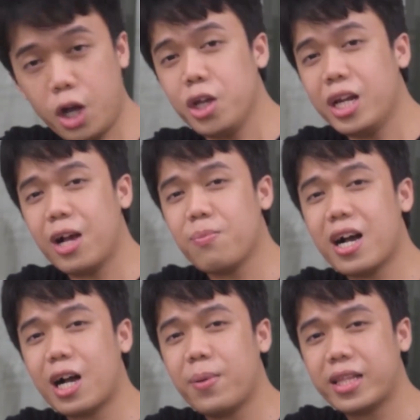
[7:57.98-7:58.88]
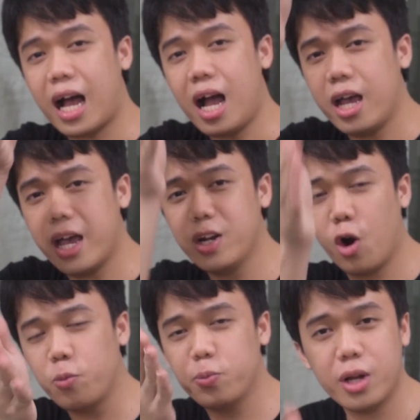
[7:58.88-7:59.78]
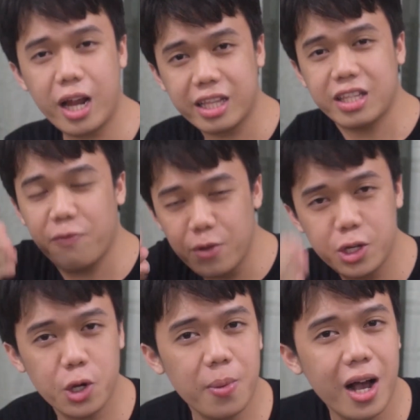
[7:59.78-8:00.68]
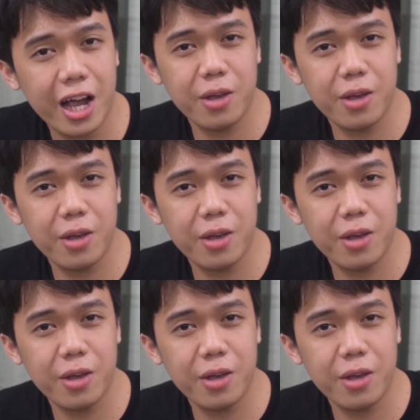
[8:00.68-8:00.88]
So, yun lang mga kamata, and hope you like the video mga